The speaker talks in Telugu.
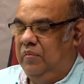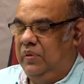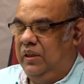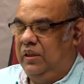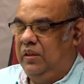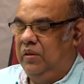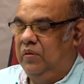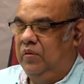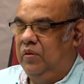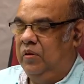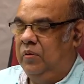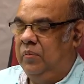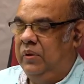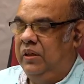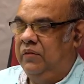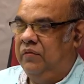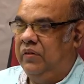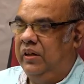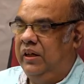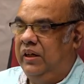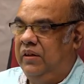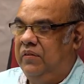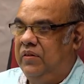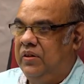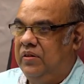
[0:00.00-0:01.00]
బట్ ఓ మై
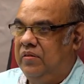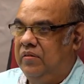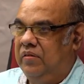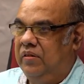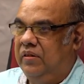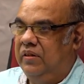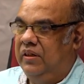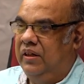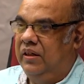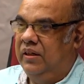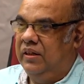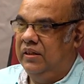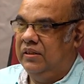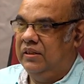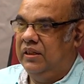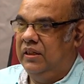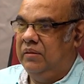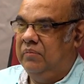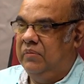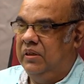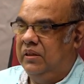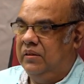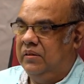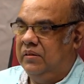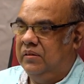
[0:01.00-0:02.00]
ఫ్రెండ్ విషయంలో దిల్ రాజు గారు
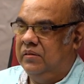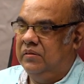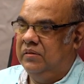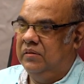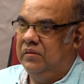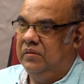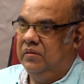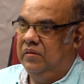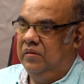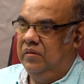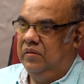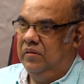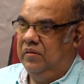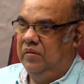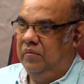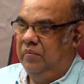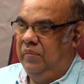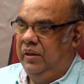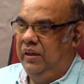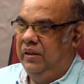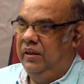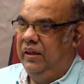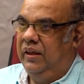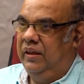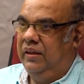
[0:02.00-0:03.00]
మాత్రం
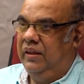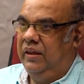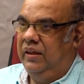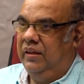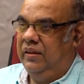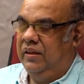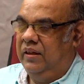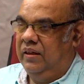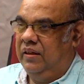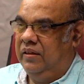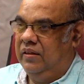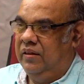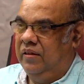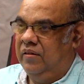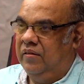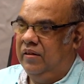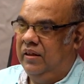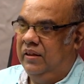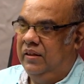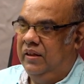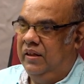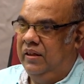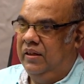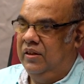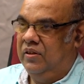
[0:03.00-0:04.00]
మీరు ఏదైతే అన్నారో
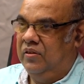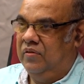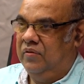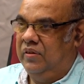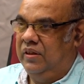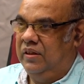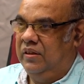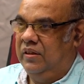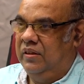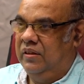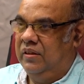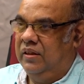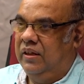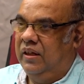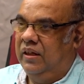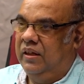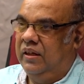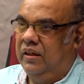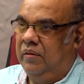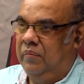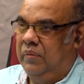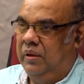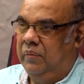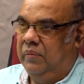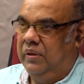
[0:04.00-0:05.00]
అదే నిజమైన
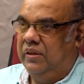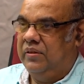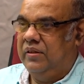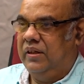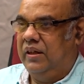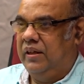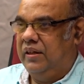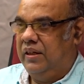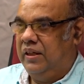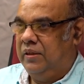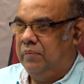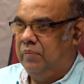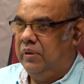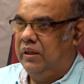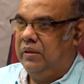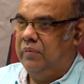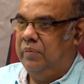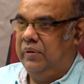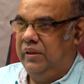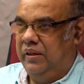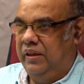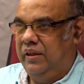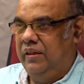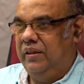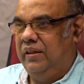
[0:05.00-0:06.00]
ఆయనకి మేమే చాలా రెస్పెక్ట్
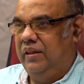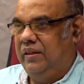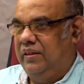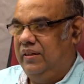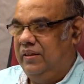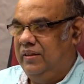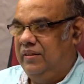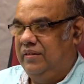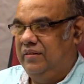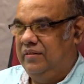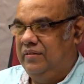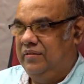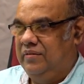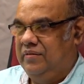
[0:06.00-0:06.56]
పెరిగింది ఆయనకి